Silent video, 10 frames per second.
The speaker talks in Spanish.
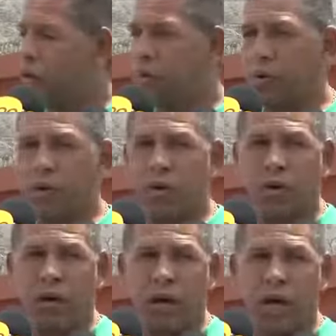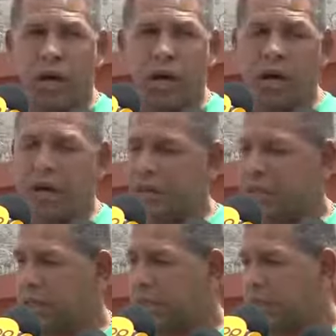por
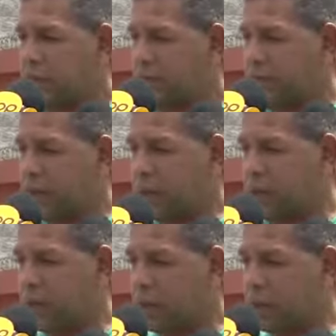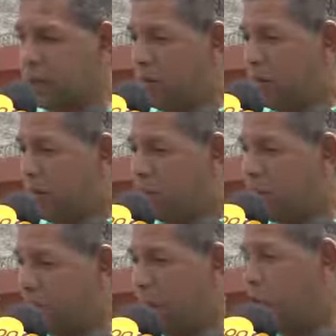ganarse eh,
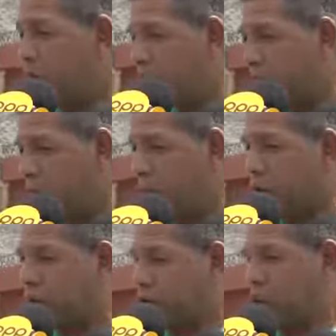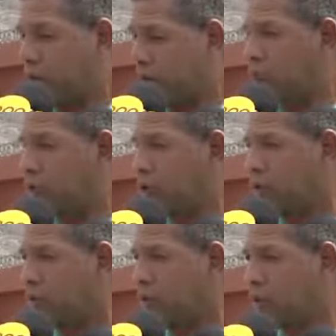más gloria de lo que él lo
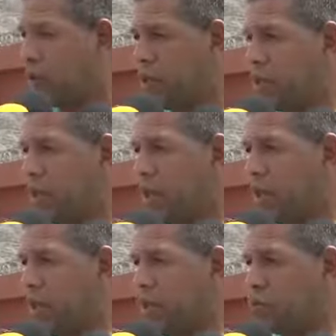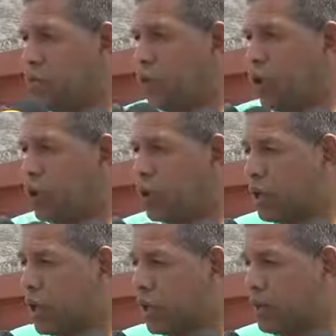tiene. Él es un jugador
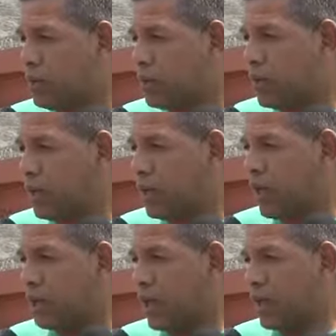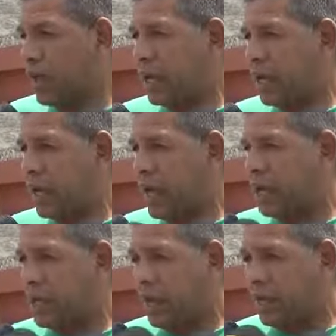que da una jerarquía
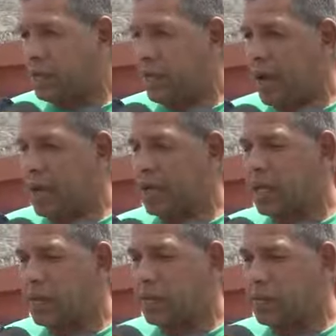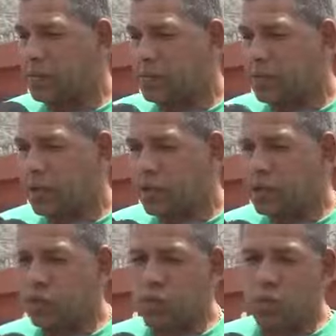grande al, equipo.
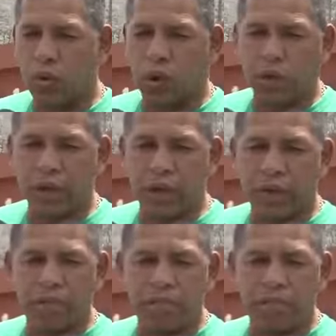Es un jugador que,